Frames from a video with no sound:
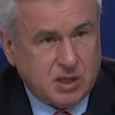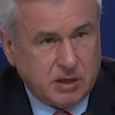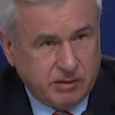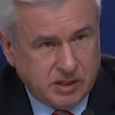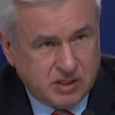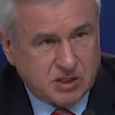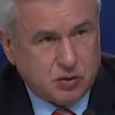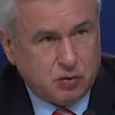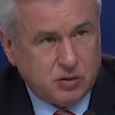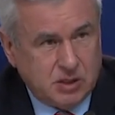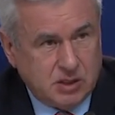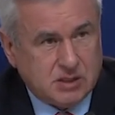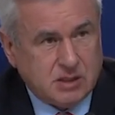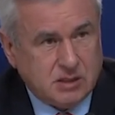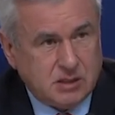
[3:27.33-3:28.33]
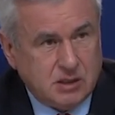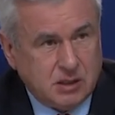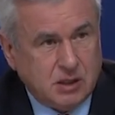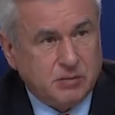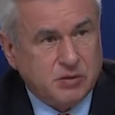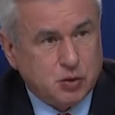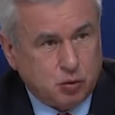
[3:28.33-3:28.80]
давайте 110
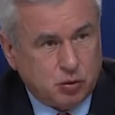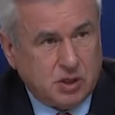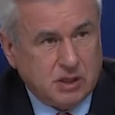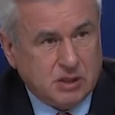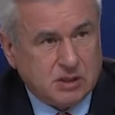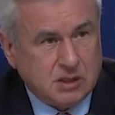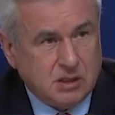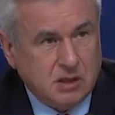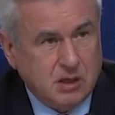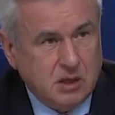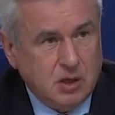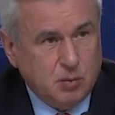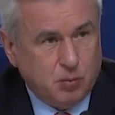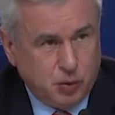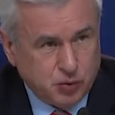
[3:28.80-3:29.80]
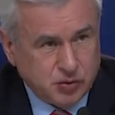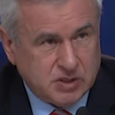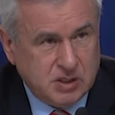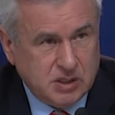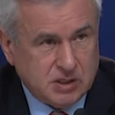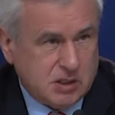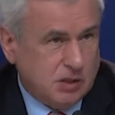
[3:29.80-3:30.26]
сделаем, 130. Плюс
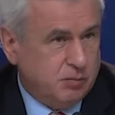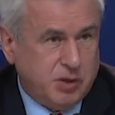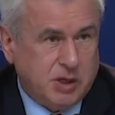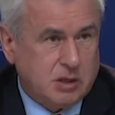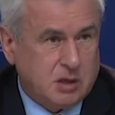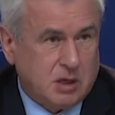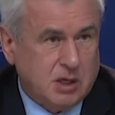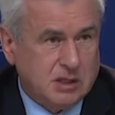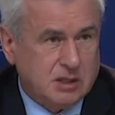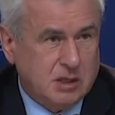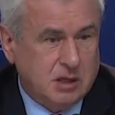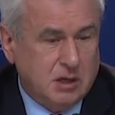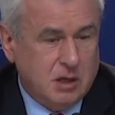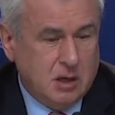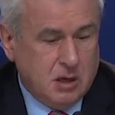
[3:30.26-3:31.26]
10. Прекрасно.